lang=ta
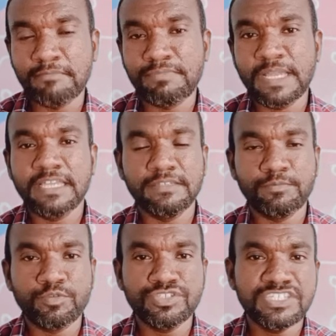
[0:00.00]
நம்புகிறேன் இது
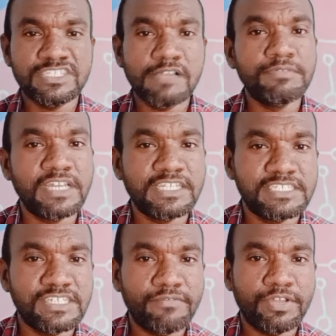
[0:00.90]
புரிஞ்சிருச்சு அப்படின்னு
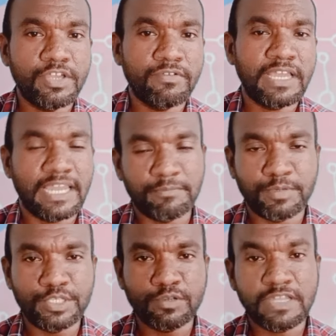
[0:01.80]
நினச்சிங்கன்னா வீடியோவை லைக்
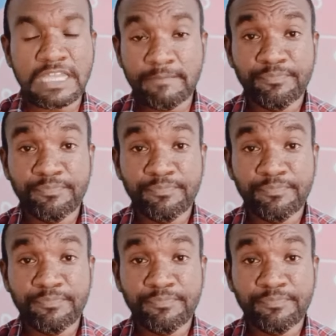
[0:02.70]
பண்ணிக்கோங்க